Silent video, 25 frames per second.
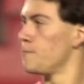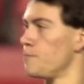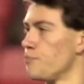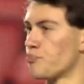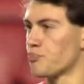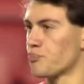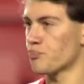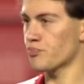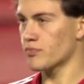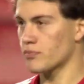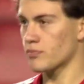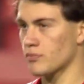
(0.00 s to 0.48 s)

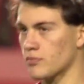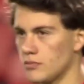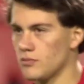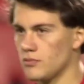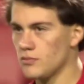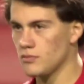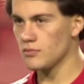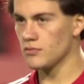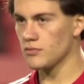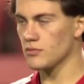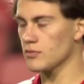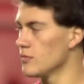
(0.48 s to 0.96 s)
harus cabut
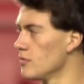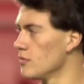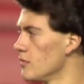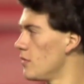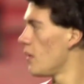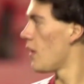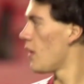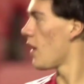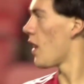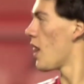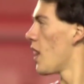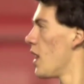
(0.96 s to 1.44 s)
segera
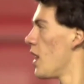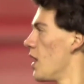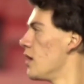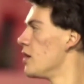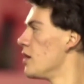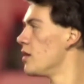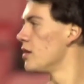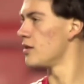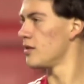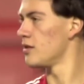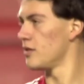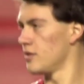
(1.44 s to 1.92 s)
dari
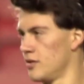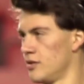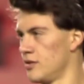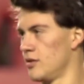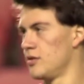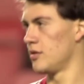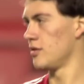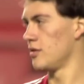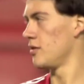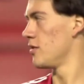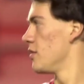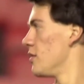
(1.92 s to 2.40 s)
Manchester
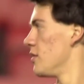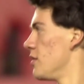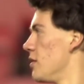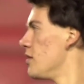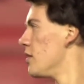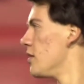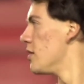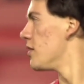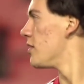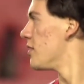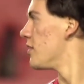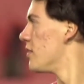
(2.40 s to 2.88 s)
United.
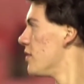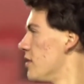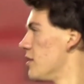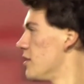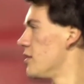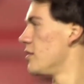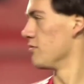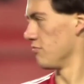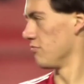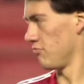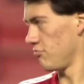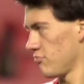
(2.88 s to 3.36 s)
Ya,
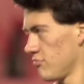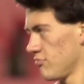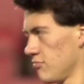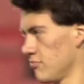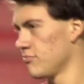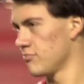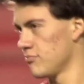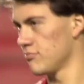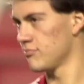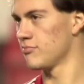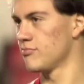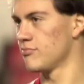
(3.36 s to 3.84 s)
Pelistri
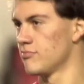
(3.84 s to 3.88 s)
akan